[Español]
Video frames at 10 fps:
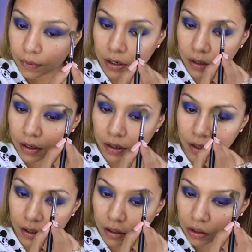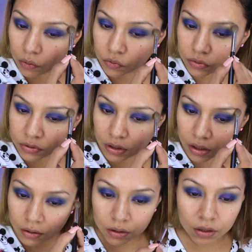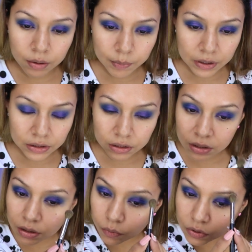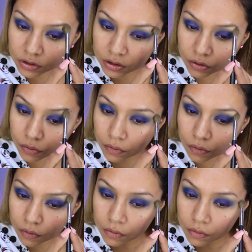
para darle luz a la parte del huesito